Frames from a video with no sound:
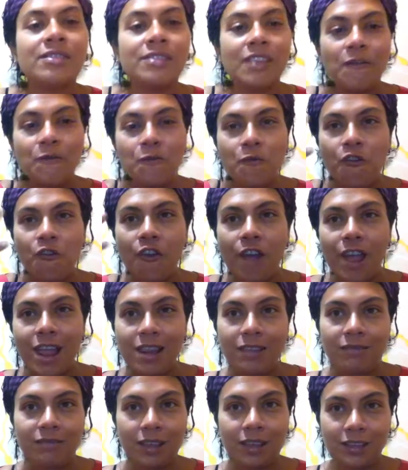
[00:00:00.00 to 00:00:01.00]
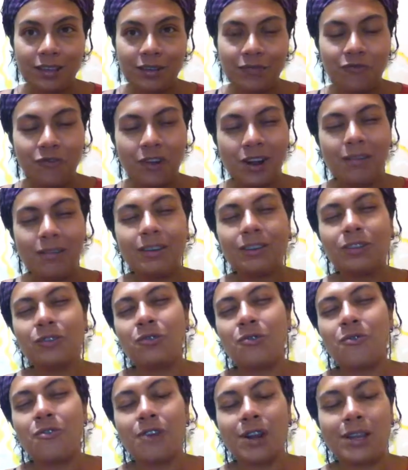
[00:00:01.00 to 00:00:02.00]
te envuelva y envuelva
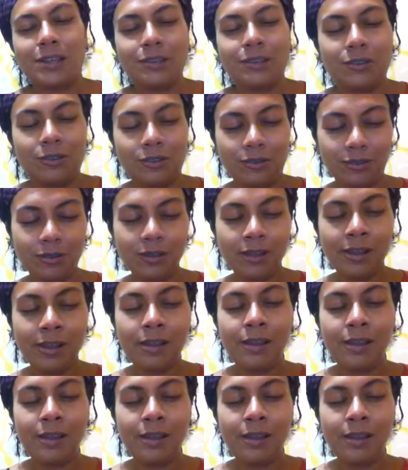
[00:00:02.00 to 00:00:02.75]
tu corazón.